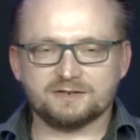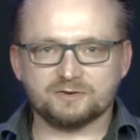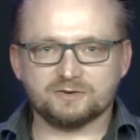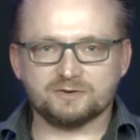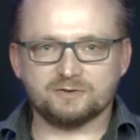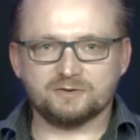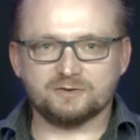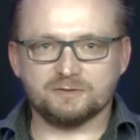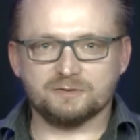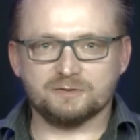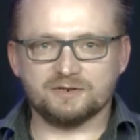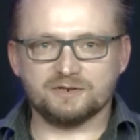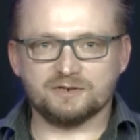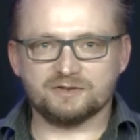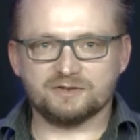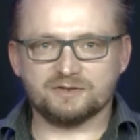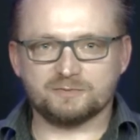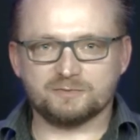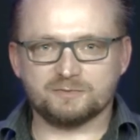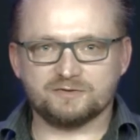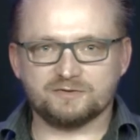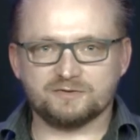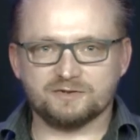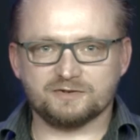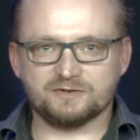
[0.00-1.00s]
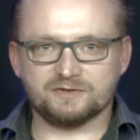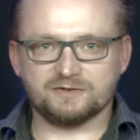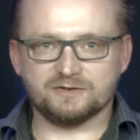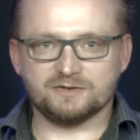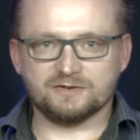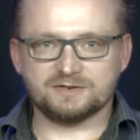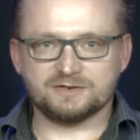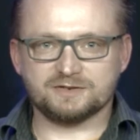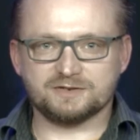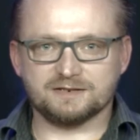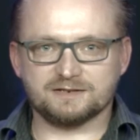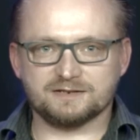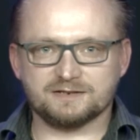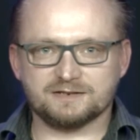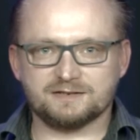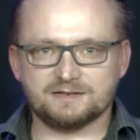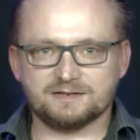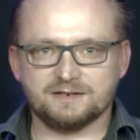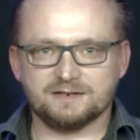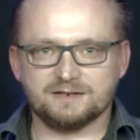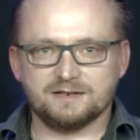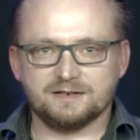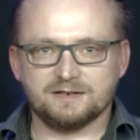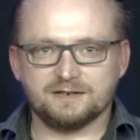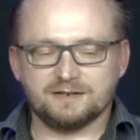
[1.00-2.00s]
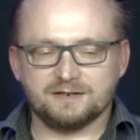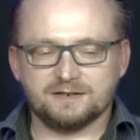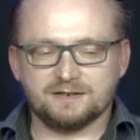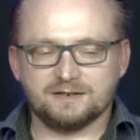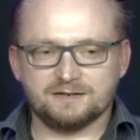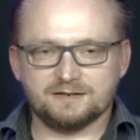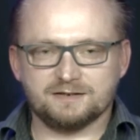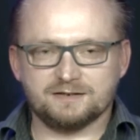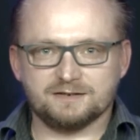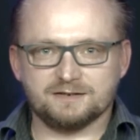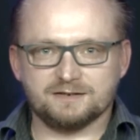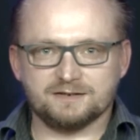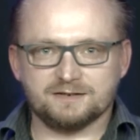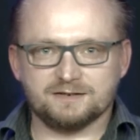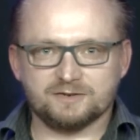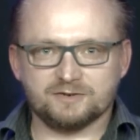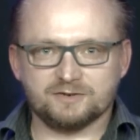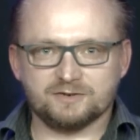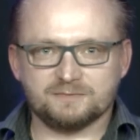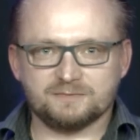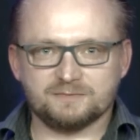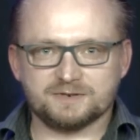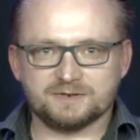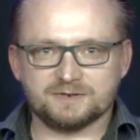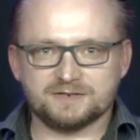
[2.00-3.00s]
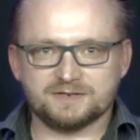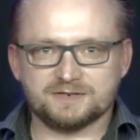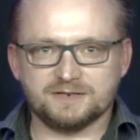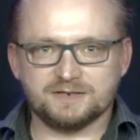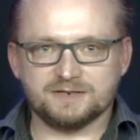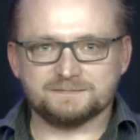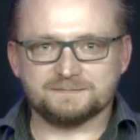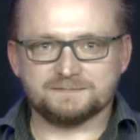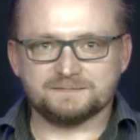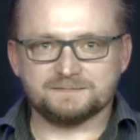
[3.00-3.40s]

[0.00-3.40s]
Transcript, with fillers: Dziękuję bardzo za poświęcony czas. Do zobaczenia.